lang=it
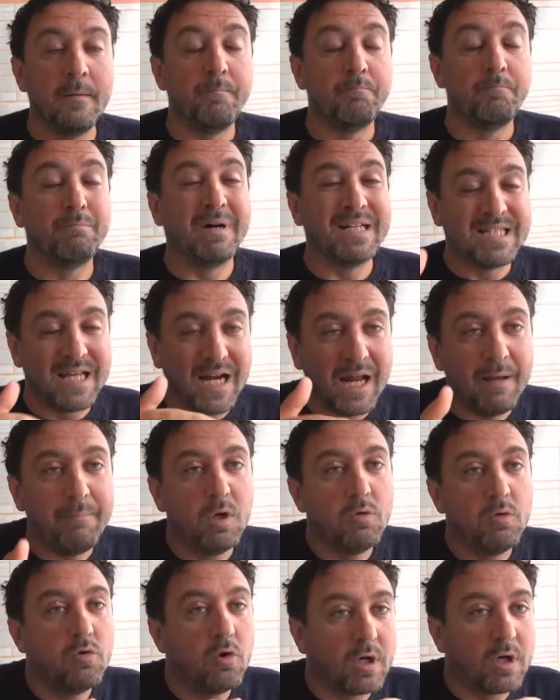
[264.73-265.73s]
Ma sarebbe
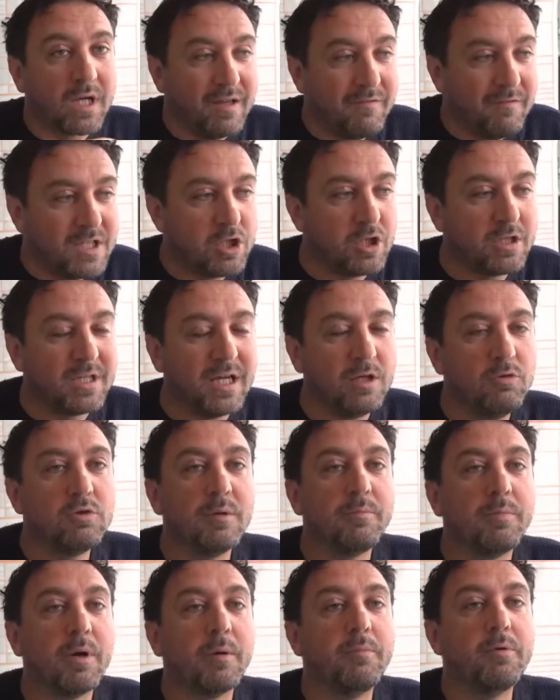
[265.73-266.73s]
uno che invece ti
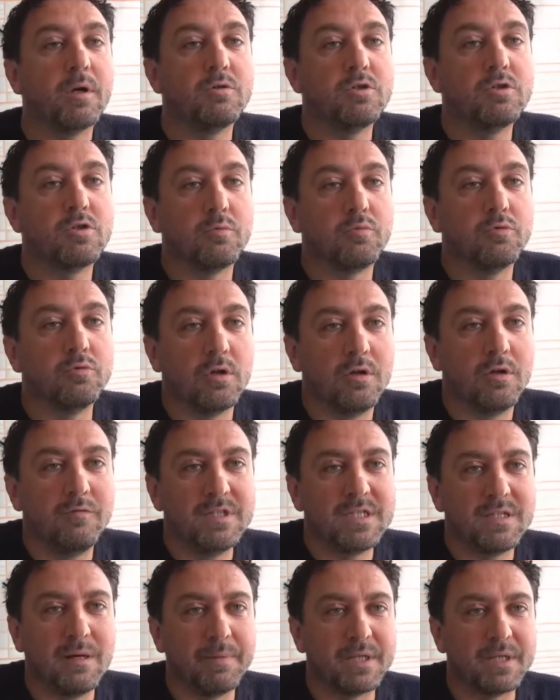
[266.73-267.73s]
aiuta proprio da questo punto di
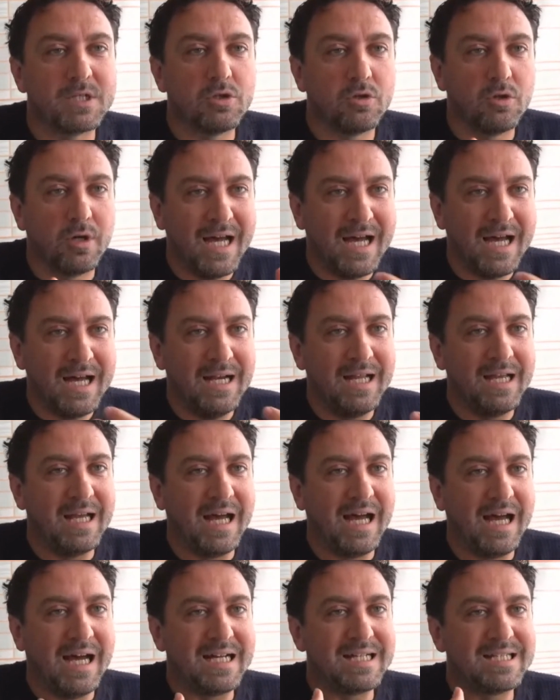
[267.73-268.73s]
vista personale
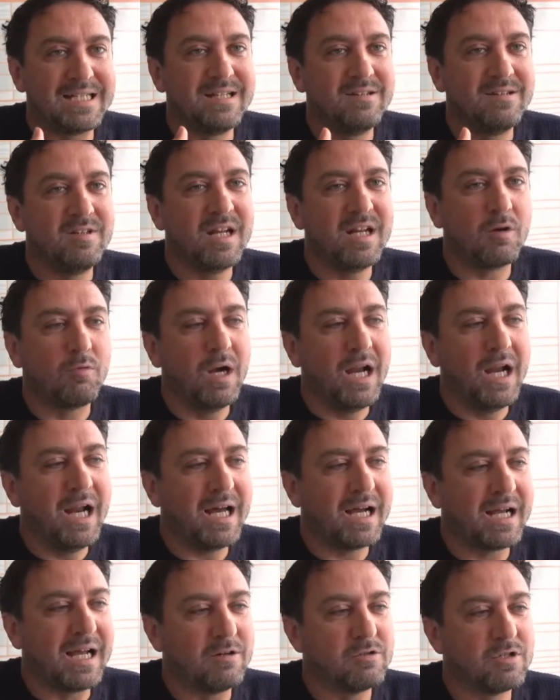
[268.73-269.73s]
a sentire qual è la
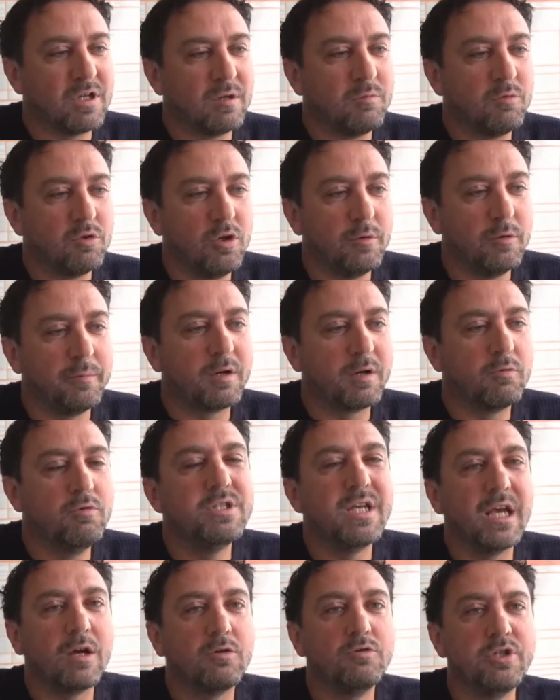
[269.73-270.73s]
causa, il motivo per cui
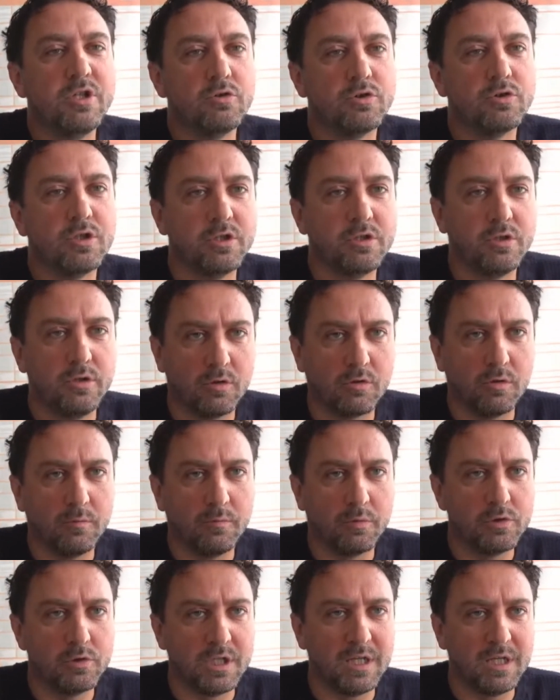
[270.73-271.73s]
sei così ossessivo
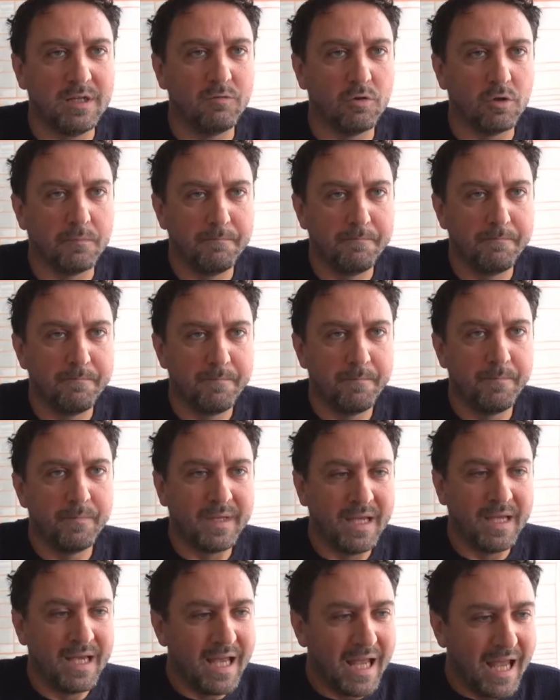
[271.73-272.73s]
compulsivo.
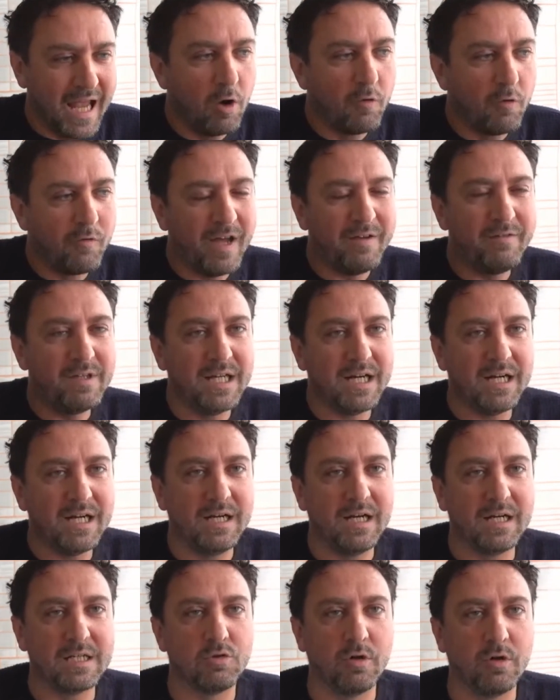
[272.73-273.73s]
E lo vai a vedere
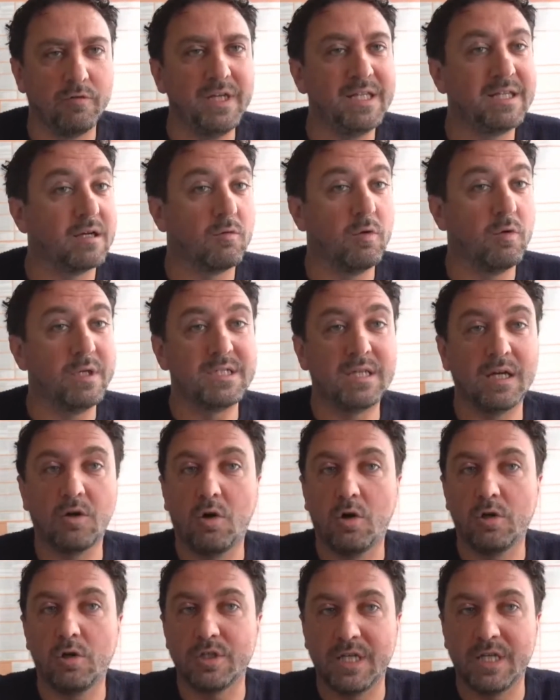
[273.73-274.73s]
nella sua vita. Questa
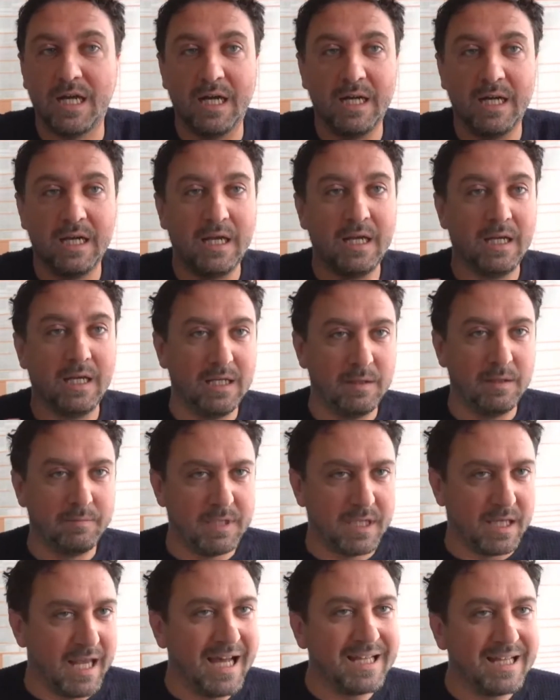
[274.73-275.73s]
cosa i
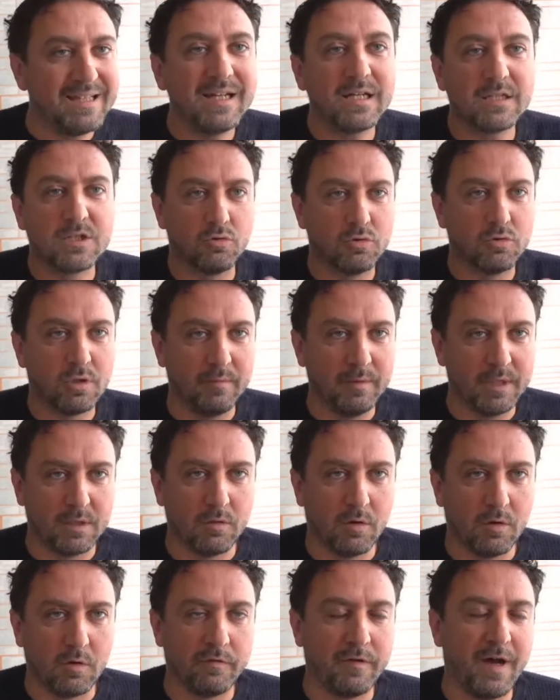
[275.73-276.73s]
psichiatri assolutamente
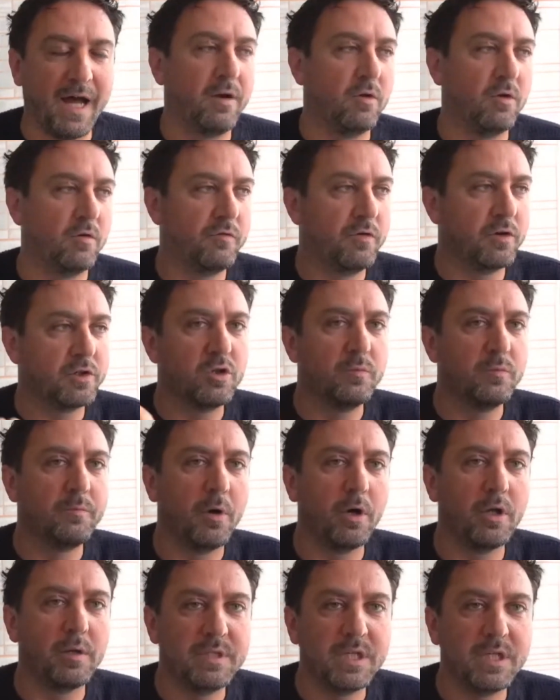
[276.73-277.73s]
non lo fanno, forse un
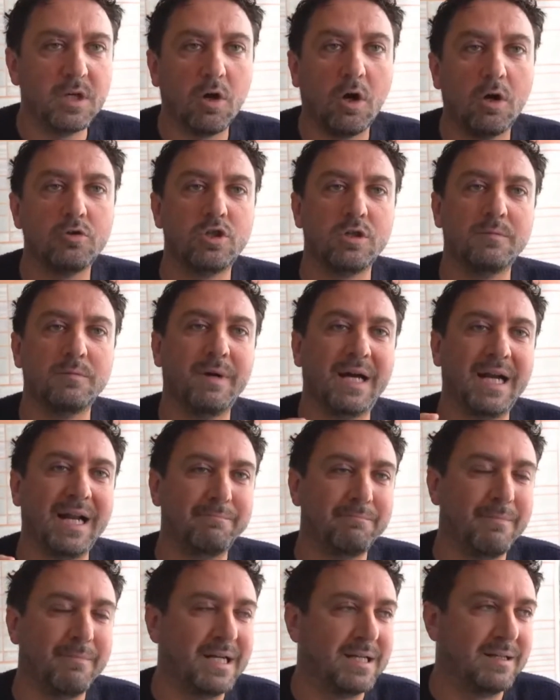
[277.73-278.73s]
po' gli psicologi, ma
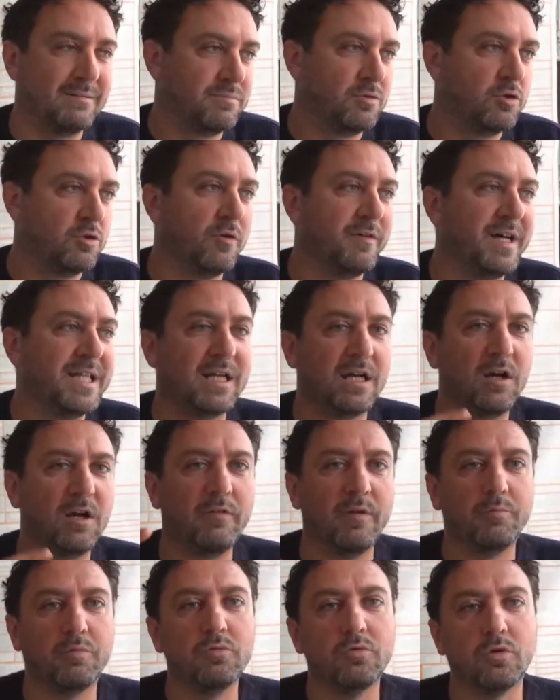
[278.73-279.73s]
il
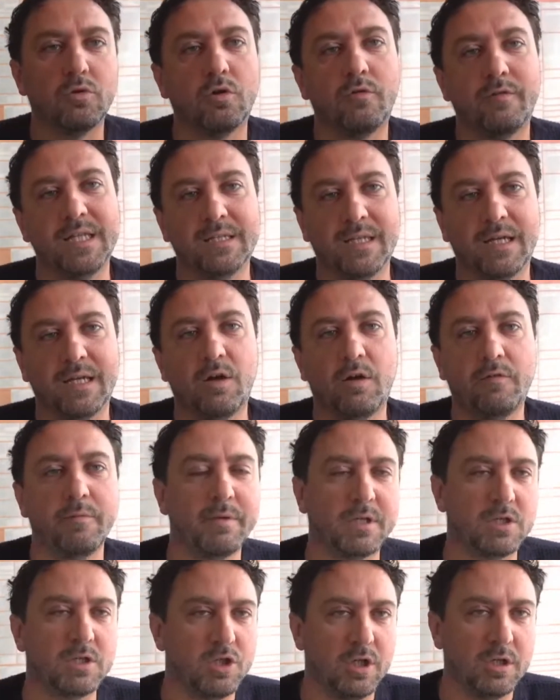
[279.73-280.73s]

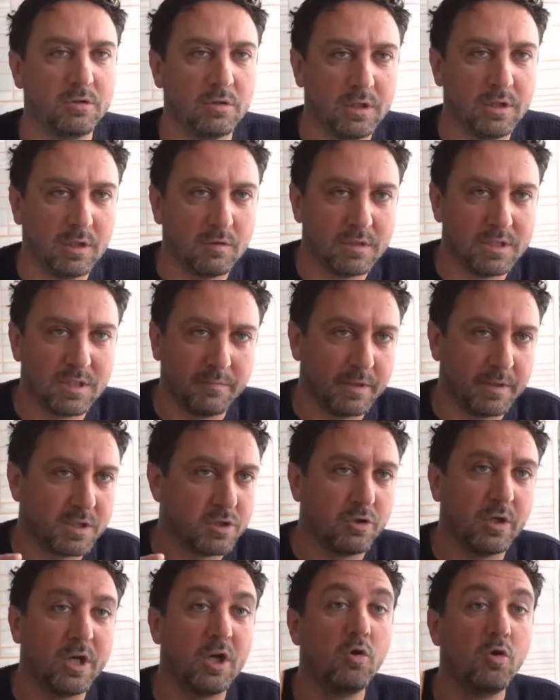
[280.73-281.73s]
99,99% di queste
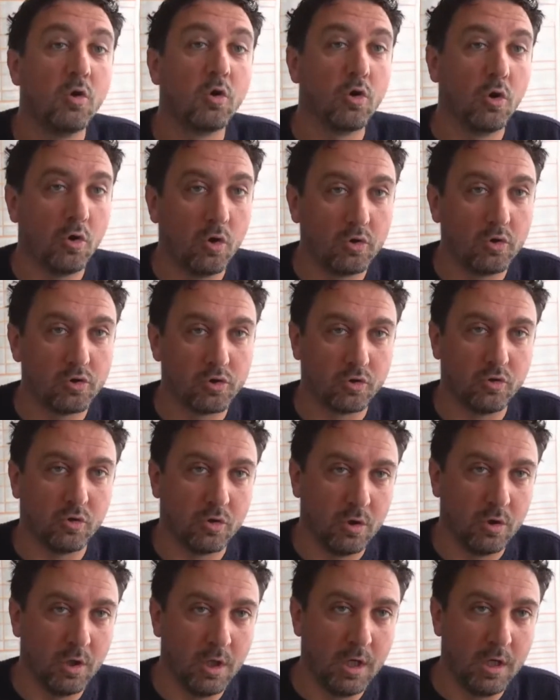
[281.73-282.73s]
persone non
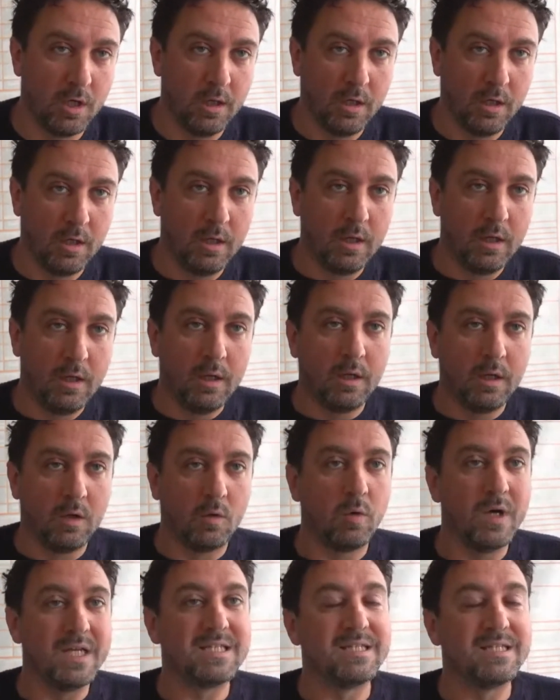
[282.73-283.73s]
conoscono
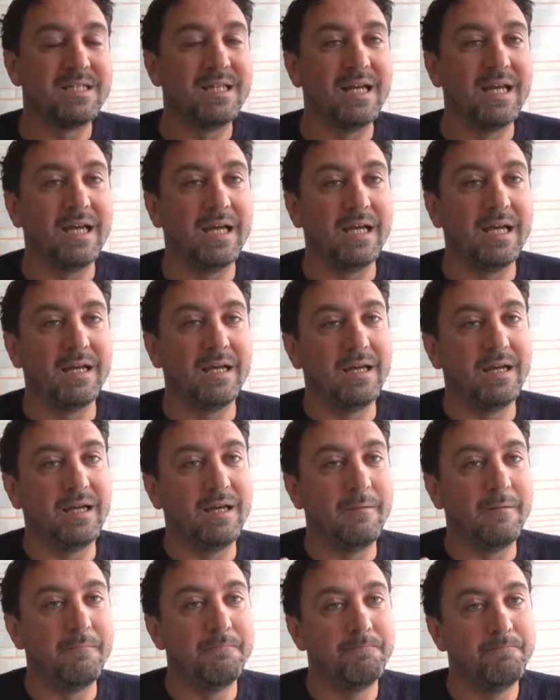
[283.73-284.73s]
queste,
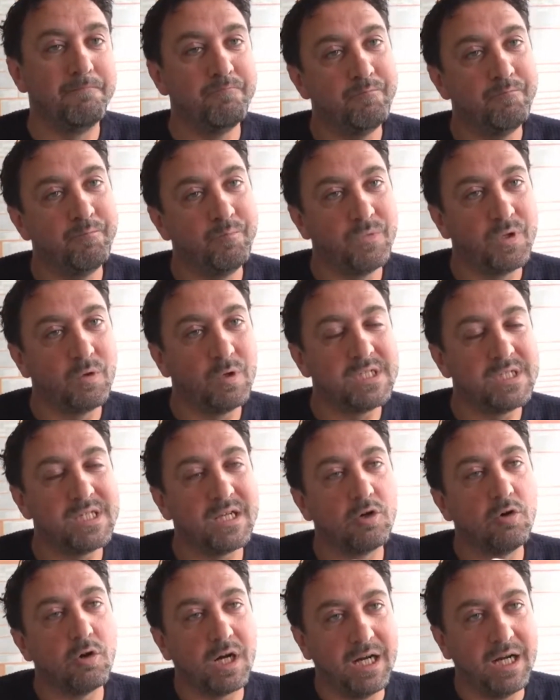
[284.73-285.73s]
ehm, queste
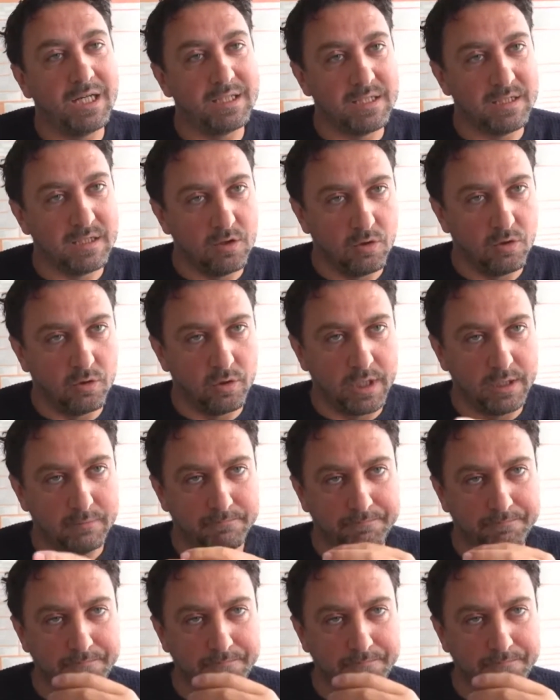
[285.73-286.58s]
correlazioni.